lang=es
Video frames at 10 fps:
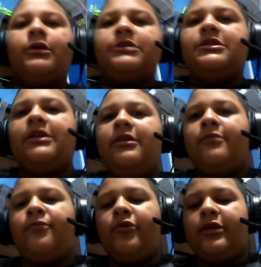Así,
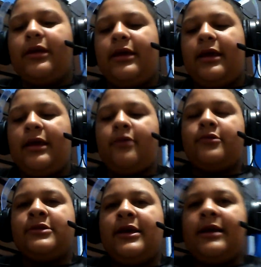porque,
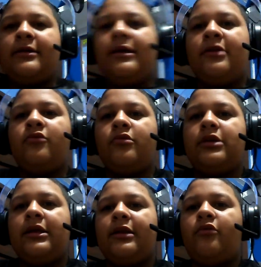o sea, eran,
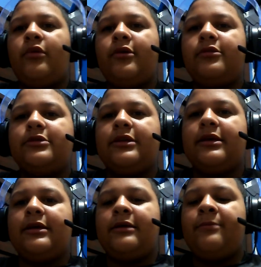eran juegos
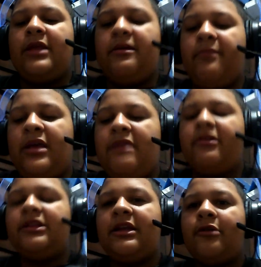que me, me
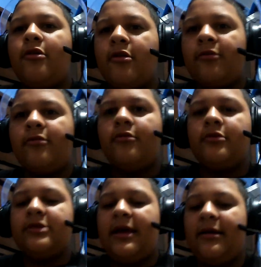daban terror.
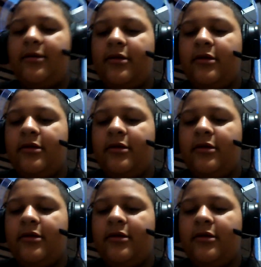O sea,